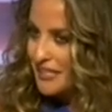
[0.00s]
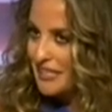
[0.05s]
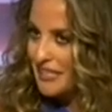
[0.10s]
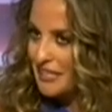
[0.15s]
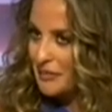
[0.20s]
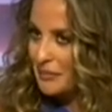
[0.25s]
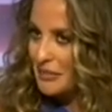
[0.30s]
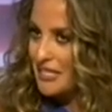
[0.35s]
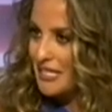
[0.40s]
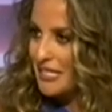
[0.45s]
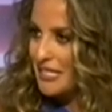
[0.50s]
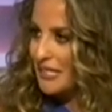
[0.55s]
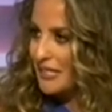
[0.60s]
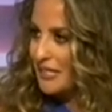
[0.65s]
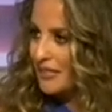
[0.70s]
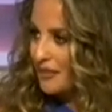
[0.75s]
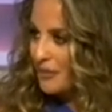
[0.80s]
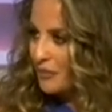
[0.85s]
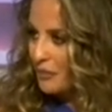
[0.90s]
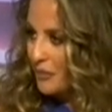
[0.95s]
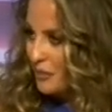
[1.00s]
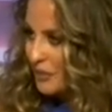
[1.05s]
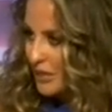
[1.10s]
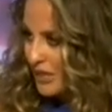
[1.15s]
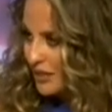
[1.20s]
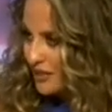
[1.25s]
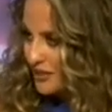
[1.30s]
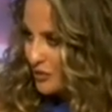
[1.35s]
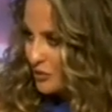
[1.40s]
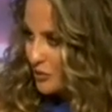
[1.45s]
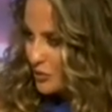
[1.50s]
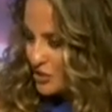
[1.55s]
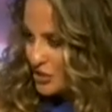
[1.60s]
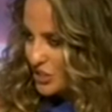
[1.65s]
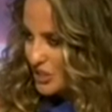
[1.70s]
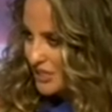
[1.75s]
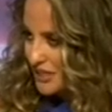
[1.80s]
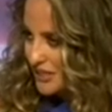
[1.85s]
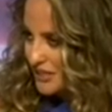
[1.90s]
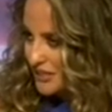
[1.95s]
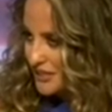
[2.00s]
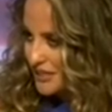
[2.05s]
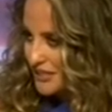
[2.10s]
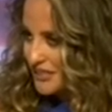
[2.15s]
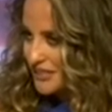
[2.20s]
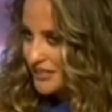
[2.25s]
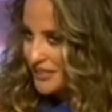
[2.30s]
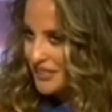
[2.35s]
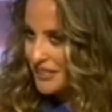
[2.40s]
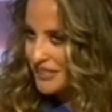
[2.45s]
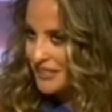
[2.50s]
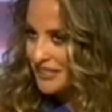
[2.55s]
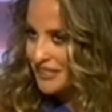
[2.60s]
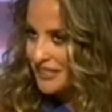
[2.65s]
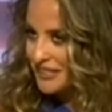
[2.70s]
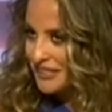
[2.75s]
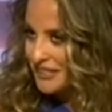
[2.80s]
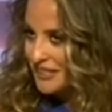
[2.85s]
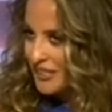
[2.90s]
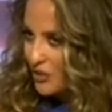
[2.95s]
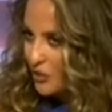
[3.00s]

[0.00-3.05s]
يعني مثلا بيولعاني دور جهاد آه،